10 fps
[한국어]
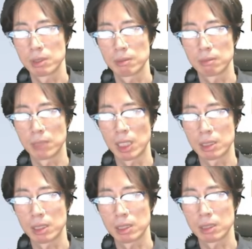
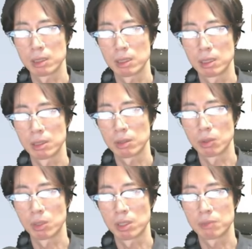말을 하든,
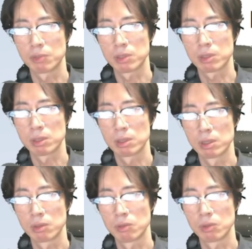노래를 부르든,
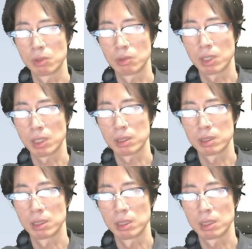운동을 하든,
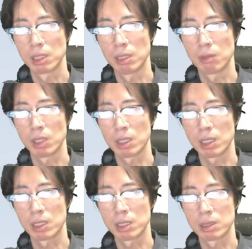
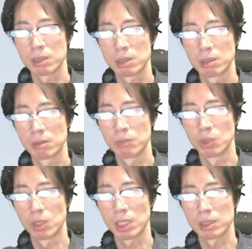대인관계를 하든,
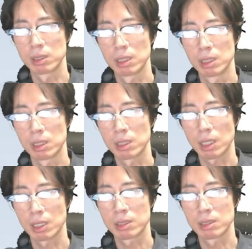뭘 하든,
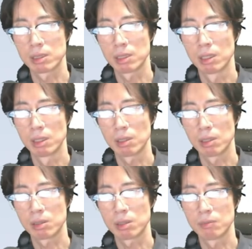당신은
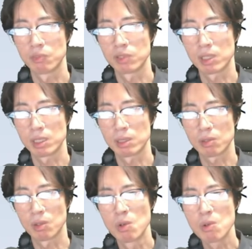어떤 분야에서
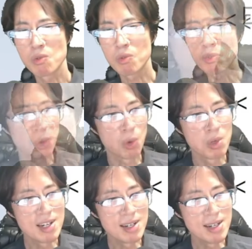
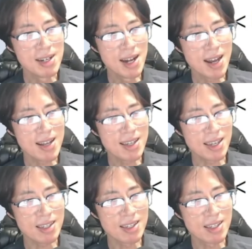
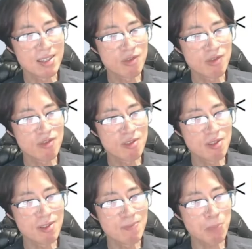졸라게
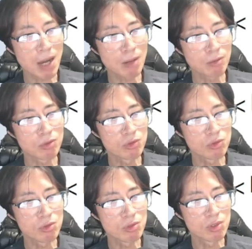기술을
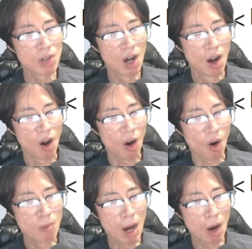파고들고
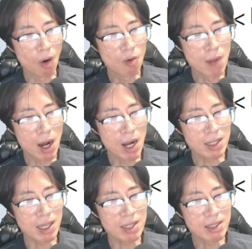
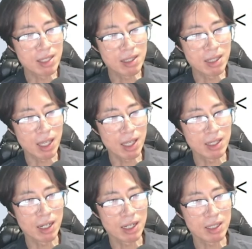어마어마하게
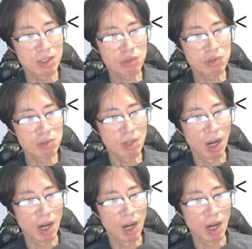디테일한 기술과